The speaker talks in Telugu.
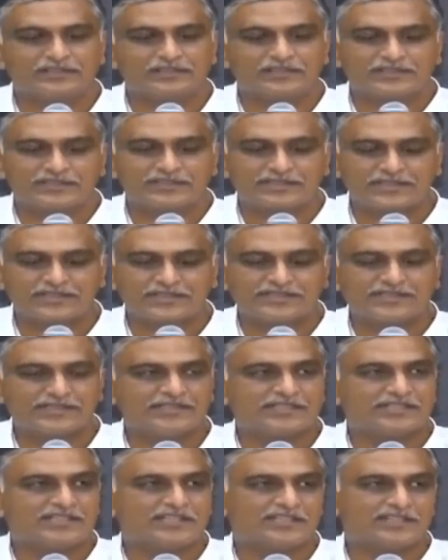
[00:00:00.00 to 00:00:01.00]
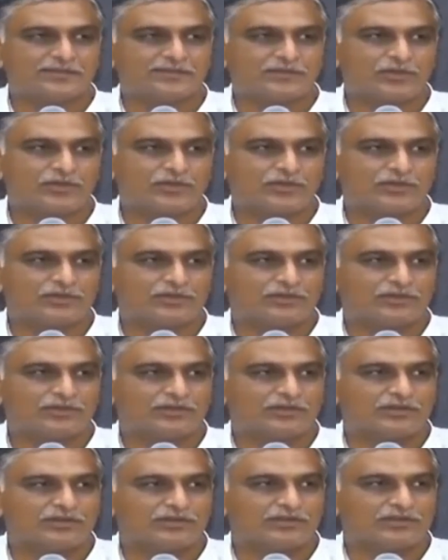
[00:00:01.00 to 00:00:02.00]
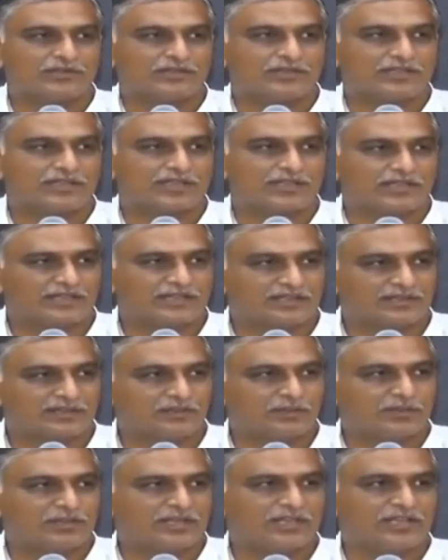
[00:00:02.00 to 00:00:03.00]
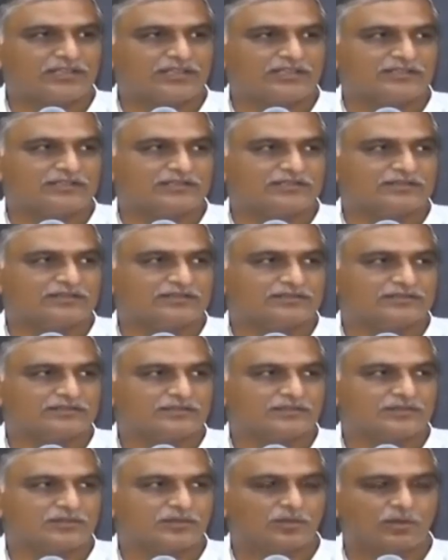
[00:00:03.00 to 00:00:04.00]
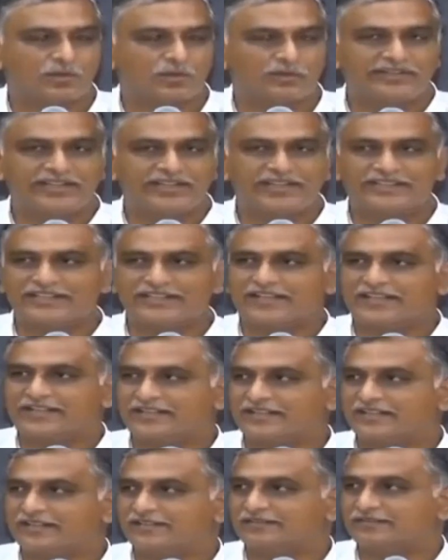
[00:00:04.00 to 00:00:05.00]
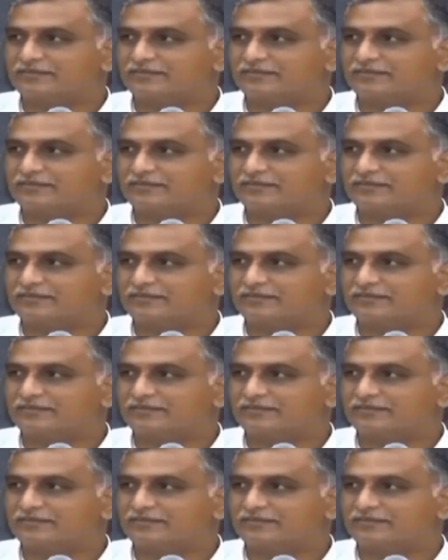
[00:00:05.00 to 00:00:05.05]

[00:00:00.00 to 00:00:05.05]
జిఎస్టీ చట్టంలో ఎక్కడ కూడా కోవిడ్ అని కానీ